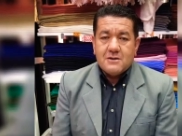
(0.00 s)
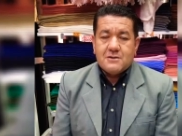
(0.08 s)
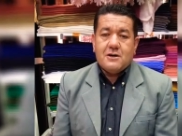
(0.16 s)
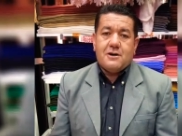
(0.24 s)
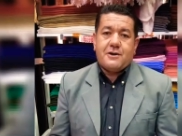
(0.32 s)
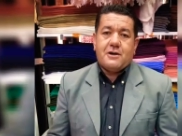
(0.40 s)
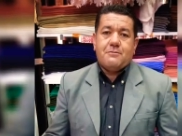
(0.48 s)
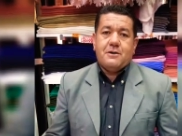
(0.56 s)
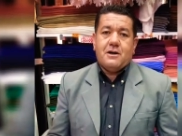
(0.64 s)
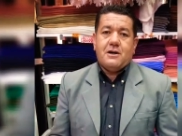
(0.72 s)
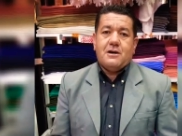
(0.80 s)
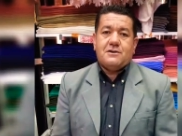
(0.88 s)
الساعة
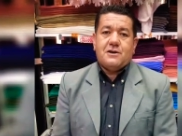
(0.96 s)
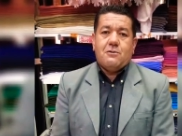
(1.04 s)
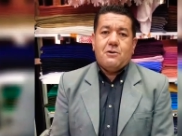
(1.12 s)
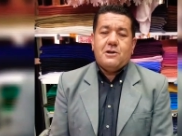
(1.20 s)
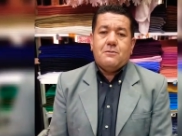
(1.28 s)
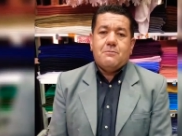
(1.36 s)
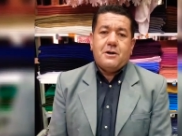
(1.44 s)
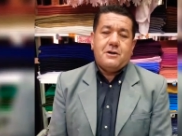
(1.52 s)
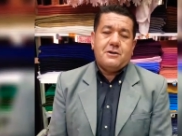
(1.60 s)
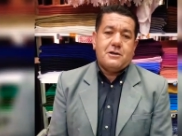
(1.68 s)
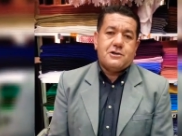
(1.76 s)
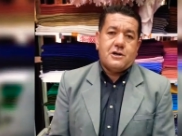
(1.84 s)
الرابعة زوال
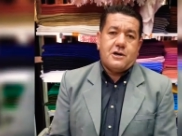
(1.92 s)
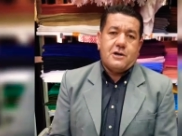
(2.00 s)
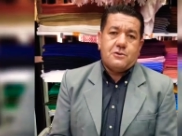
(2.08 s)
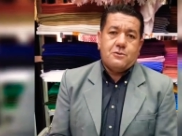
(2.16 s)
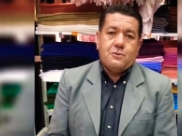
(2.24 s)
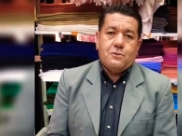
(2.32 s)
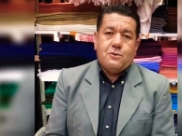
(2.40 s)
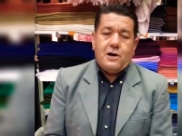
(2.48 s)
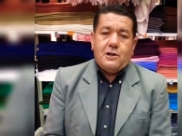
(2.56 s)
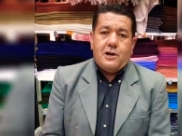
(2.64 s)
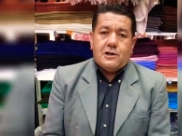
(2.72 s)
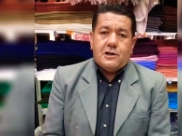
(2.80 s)
بين الجراد
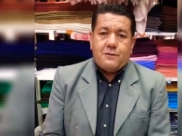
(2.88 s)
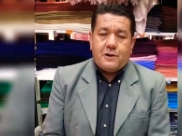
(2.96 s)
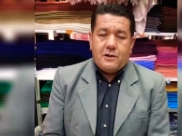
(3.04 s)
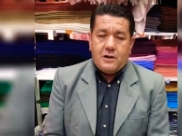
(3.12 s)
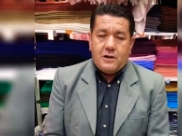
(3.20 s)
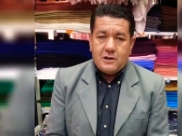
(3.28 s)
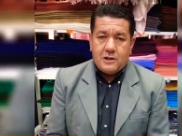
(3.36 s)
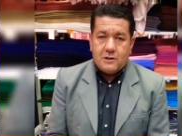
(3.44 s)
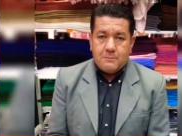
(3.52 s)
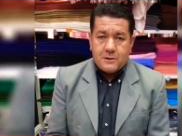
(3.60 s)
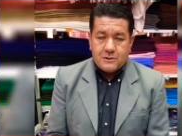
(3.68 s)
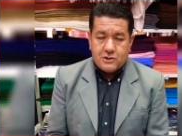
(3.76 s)
الأصفر الآلة
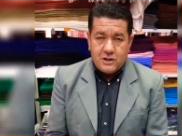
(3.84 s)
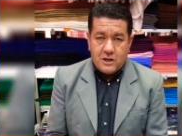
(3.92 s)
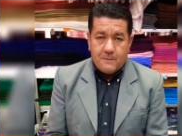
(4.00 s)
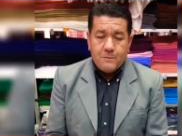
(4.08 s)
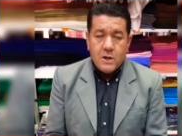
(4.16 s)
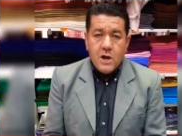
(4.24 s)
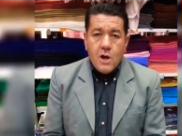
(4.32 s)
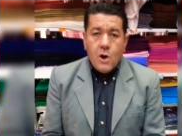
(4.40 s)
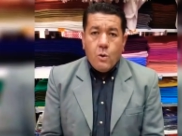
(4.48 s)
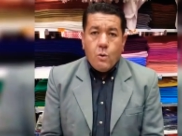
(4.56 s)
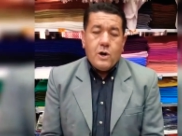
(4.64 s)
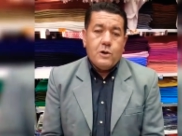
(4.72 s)
البرجية
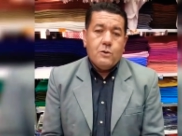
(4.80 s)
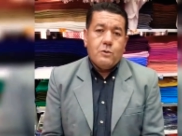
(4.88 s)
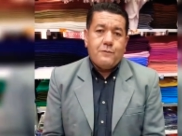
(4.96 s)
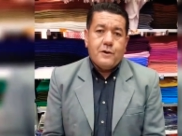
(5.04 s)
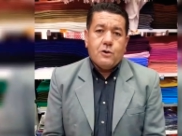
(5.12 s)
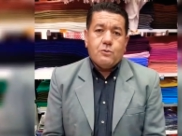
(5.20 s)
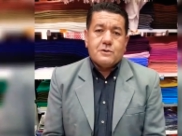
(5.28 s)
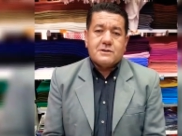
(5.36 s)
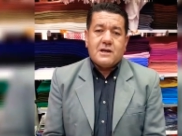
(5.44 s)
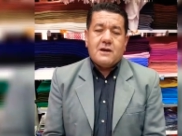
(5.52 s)
والوفاق